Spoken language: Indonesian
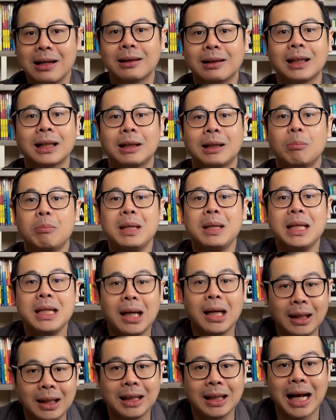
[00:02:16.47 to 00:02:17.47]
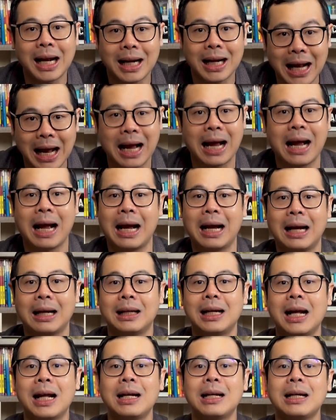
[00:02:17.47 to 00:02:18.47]
tetap mijak di tanah
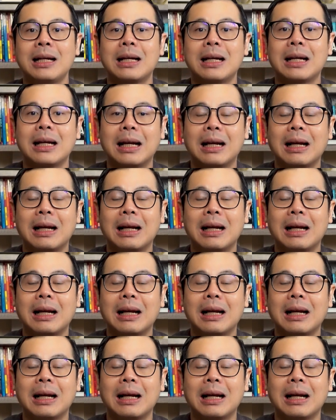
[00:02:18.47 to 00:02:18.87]
dan